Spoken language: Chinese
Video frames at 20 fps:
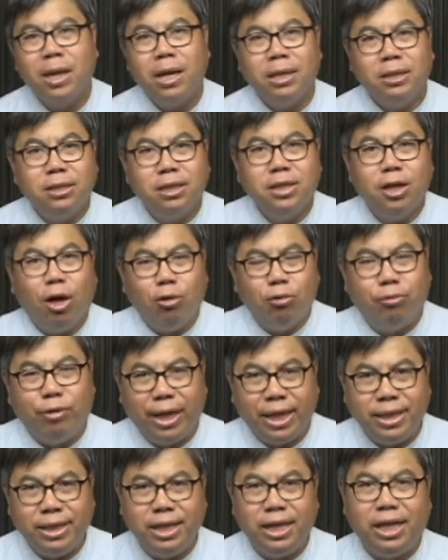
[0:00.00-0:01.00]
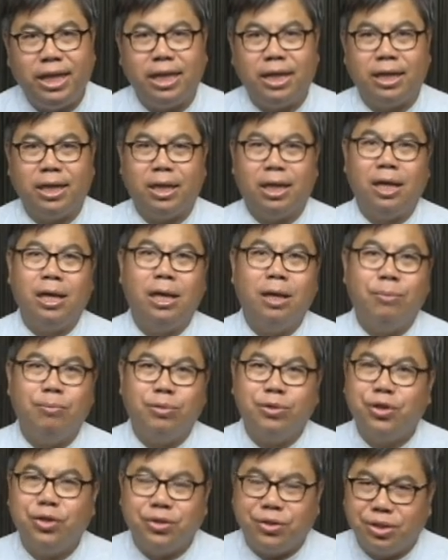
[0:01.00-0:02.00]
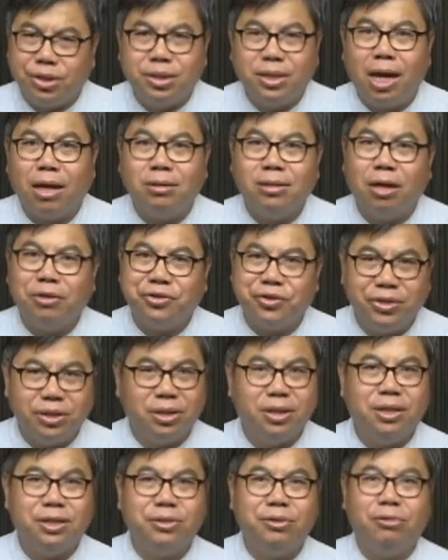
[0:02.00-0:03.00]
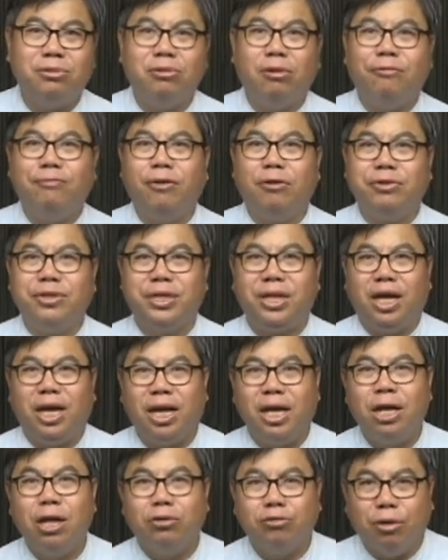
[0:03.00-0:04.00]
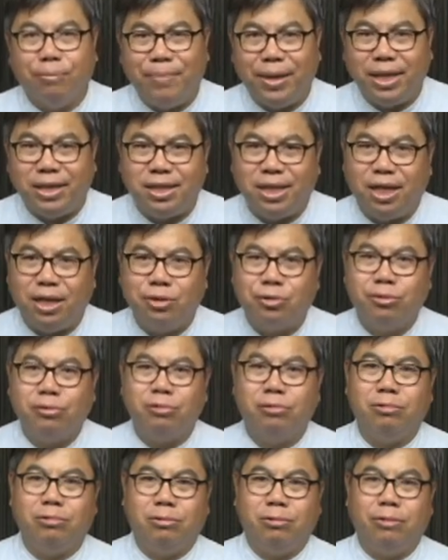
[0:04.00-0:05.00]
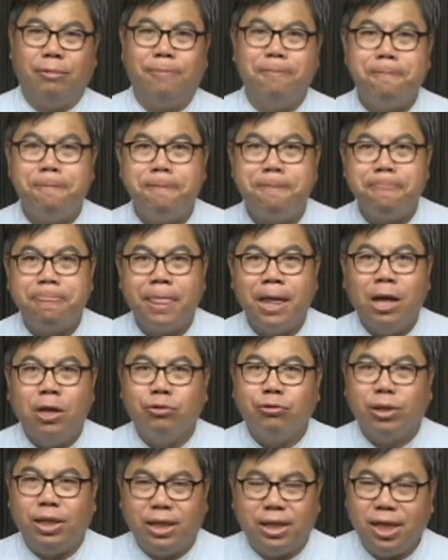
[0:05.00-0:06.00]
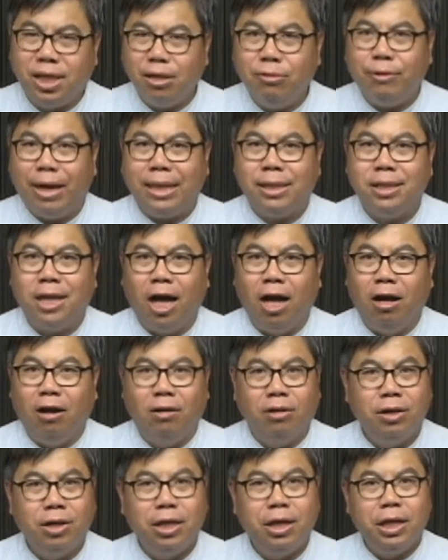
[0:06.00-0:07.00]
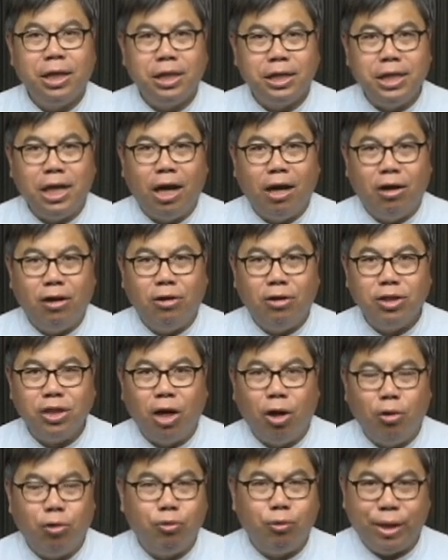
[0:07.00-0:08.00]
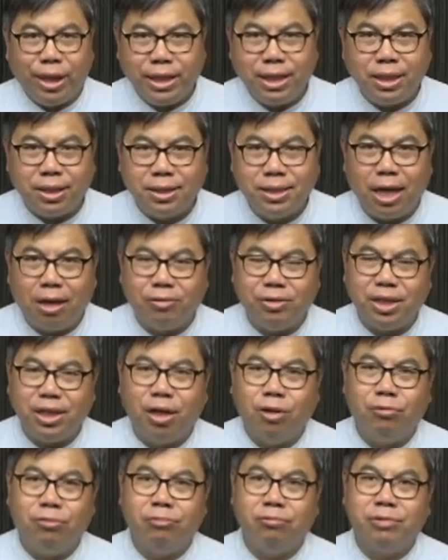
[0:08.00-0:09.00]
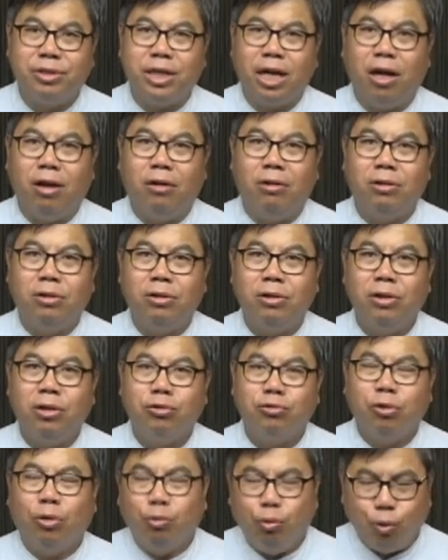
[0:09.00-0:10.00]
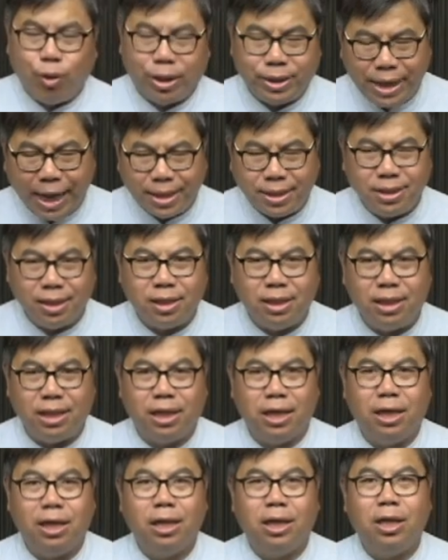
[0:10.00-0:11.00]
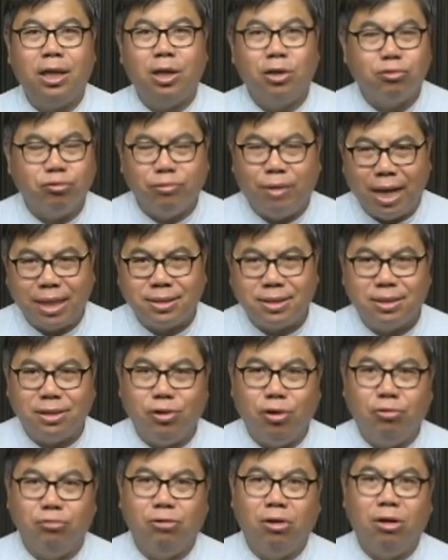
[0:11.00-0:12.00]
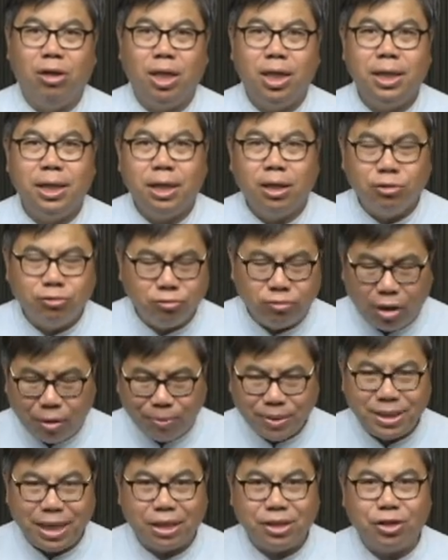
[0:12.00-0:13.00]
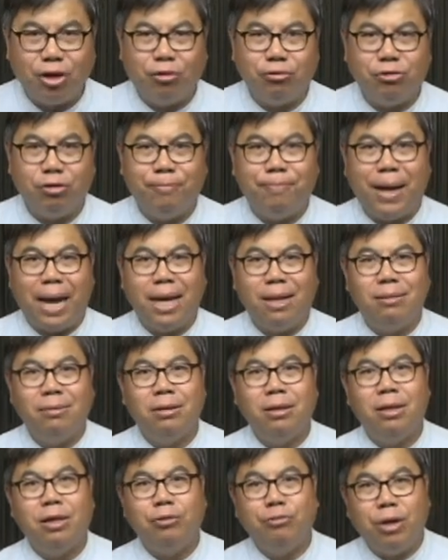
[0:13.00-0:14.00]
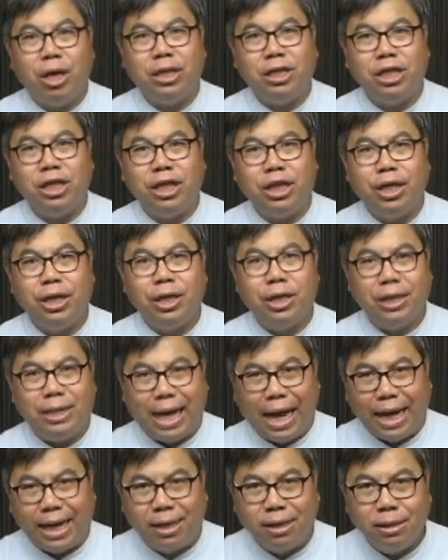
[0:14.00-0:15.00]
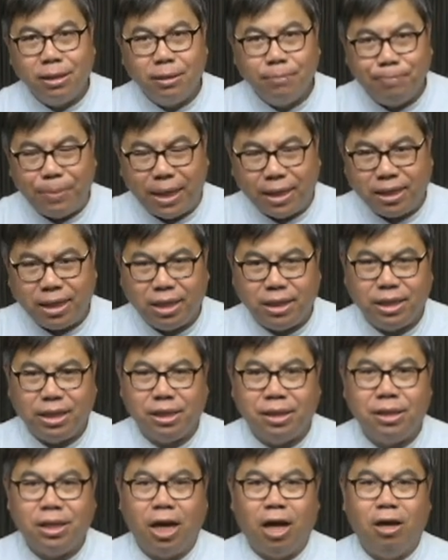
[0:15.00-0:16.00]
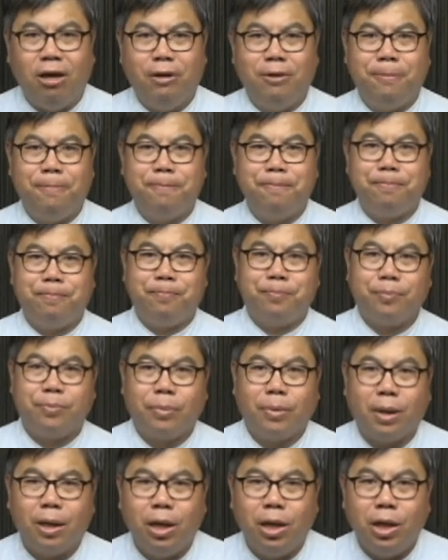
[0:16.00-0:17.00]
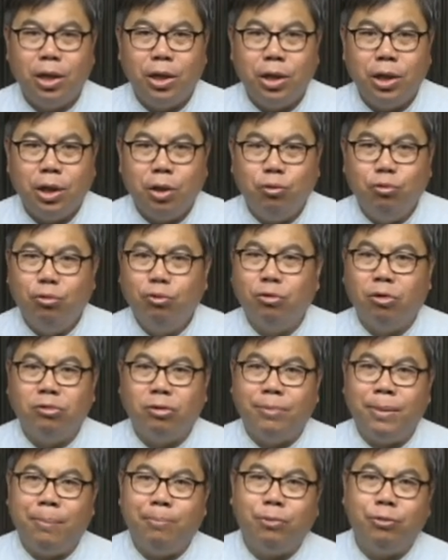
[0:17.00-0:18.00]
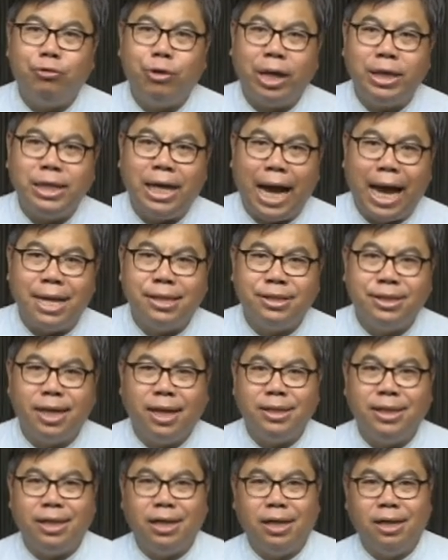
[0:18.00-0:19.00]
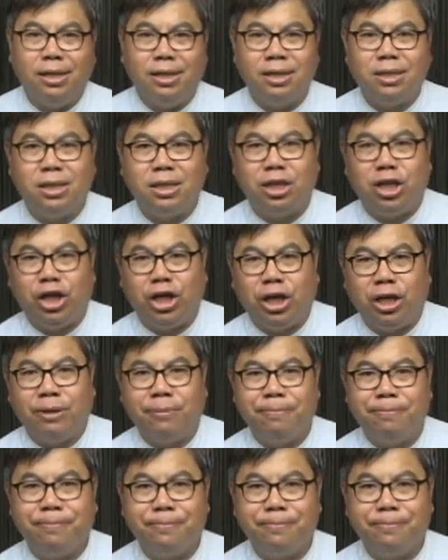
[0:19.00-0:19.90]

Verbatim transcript: 这叫回应，不是只是唱唱诗歌、收收奉献、准备结束。所以听完道。要要回应上帝的呼召，说我在这里，主啊，使用我，主啊，我们像小驴般，愿意来被你引导。如果我们不愿意按真理而行，